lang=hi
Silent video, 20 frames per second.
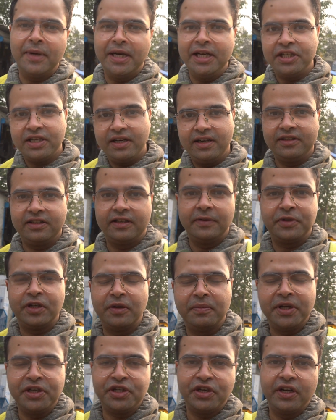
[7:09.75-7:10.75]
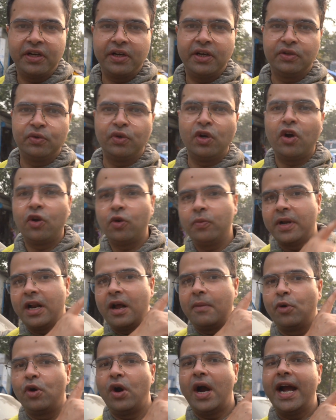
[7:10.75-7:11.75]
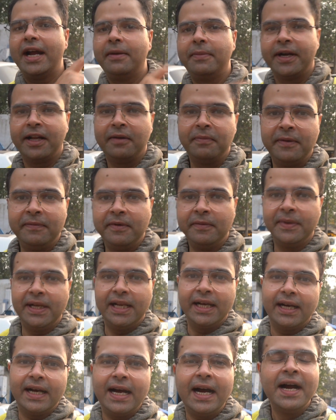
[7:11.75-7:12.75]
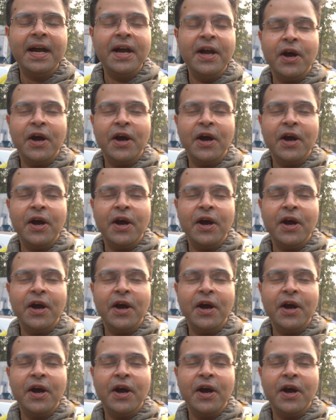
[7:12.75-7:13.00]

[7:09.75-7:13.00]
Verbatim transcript: मैं नीचे डिस्क्रिप्शन में शेयर कर दूंगा और ऊपर आपको आई बटन में भी मिलेगा